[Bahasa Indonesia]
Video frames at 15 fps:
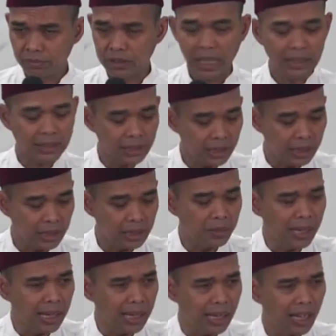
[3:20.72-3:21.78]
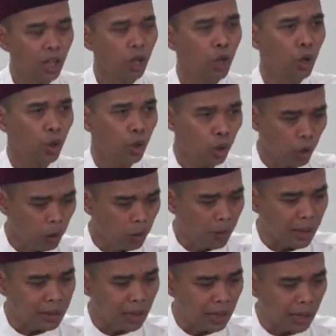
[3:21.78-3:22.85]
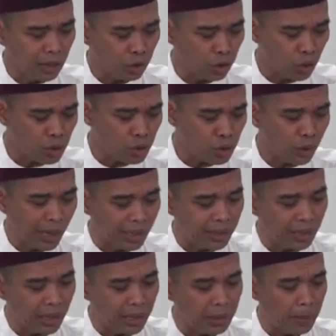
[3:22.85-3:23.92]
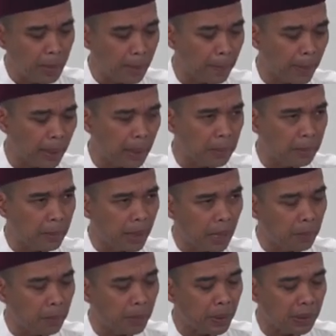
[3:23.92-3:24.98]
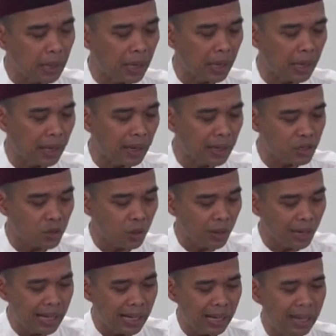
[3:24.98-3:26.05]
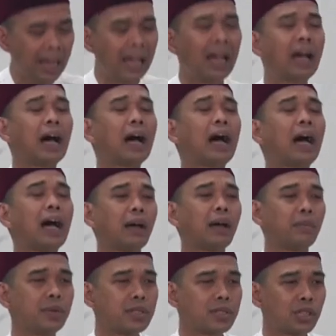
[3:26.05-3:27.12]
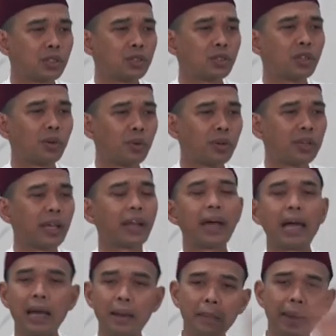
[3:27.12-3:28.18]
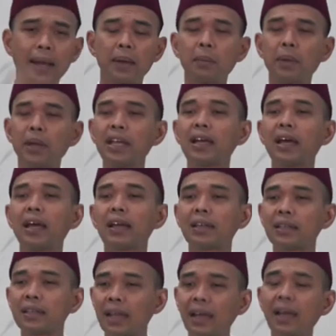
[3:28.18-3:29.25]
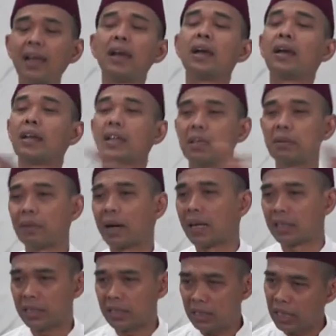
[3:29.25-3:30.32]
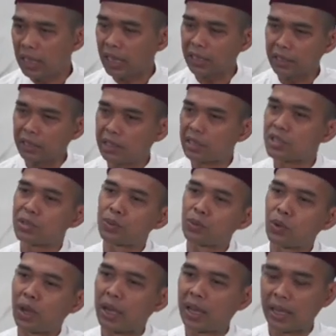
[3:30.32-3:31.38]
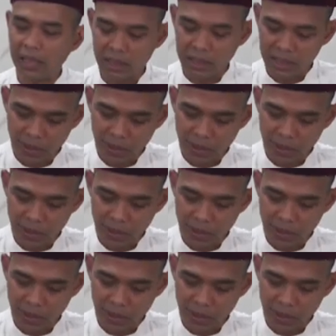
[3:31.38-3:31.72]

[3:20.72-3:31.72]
Kasih dia hibah, Robahnya langsung suratnya di BPN Badan Pertanahan Nasional. Habis itu kemudian aman. Meninggal kita dibagilah ini semua ahli